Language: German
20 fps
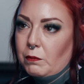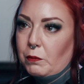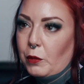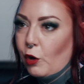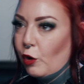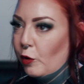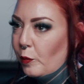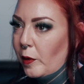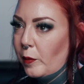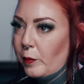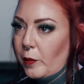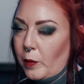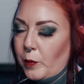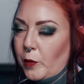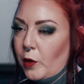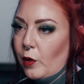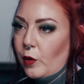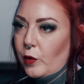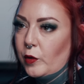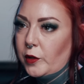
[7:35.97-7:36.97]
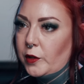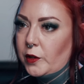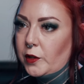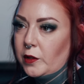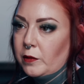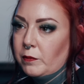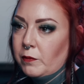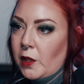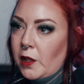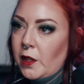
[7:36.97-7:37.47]
Braucht man bei mir auch
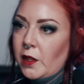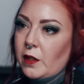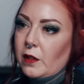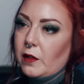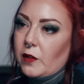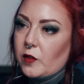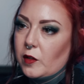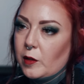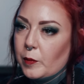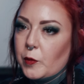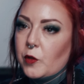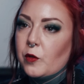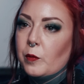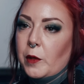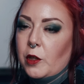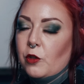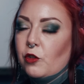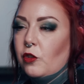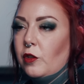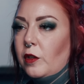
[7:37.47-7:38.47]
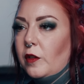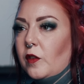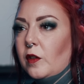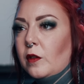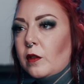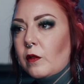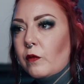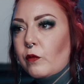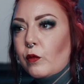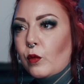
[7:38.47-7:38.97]
nicht. Es gibt Menschen, die
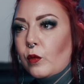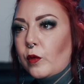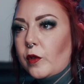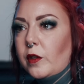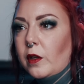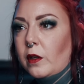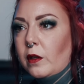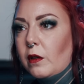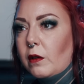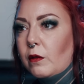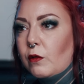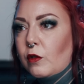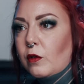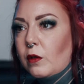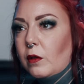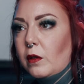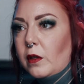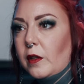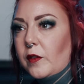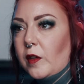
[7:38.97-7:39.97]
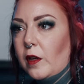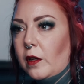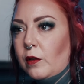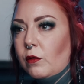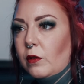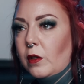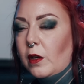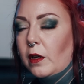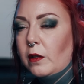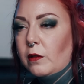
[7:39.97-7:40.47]
sind gewohnt, dann auch äh, das ein
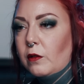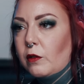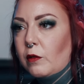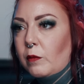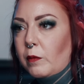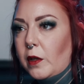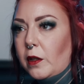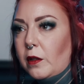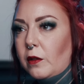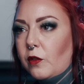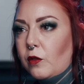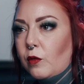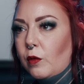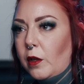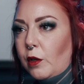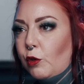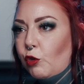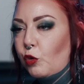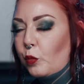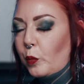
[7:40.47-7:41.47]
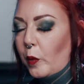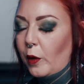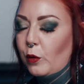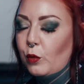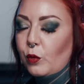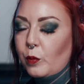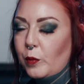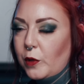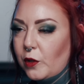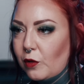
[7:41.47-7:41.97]
oder andere mal zur
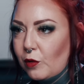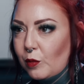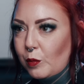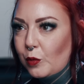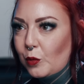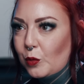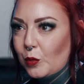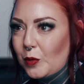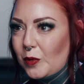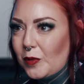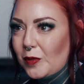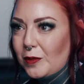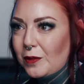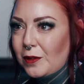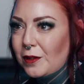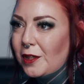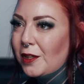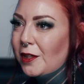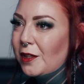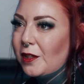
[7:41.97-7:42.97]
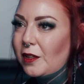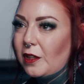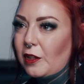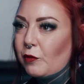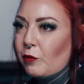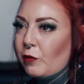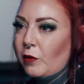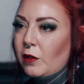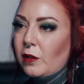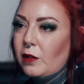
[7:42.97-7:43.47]
Entspannung mitzubenutzen.
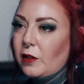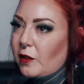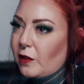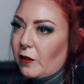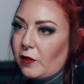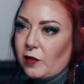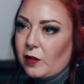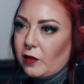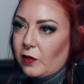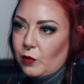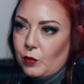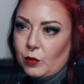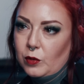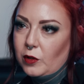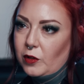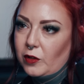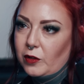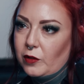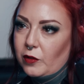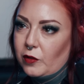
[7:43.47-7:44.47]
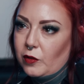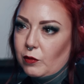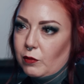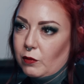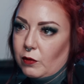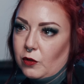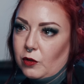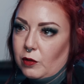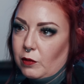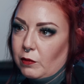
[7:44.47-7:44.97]
Ich finde nicht, dass das nötig ist
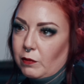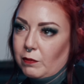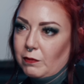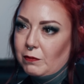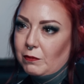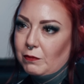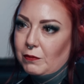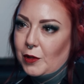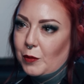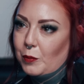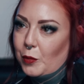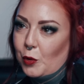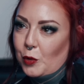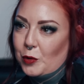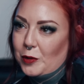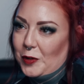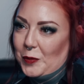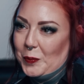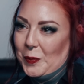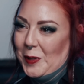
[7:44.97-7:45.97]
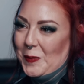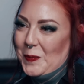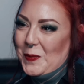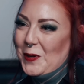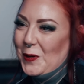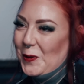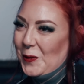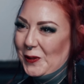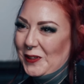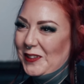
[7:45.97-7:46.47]
und ähm, man braucht das bei
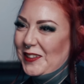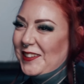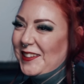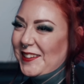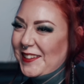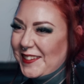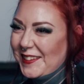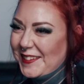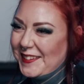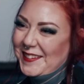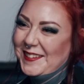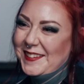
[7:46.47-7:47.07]
mir auch nicht.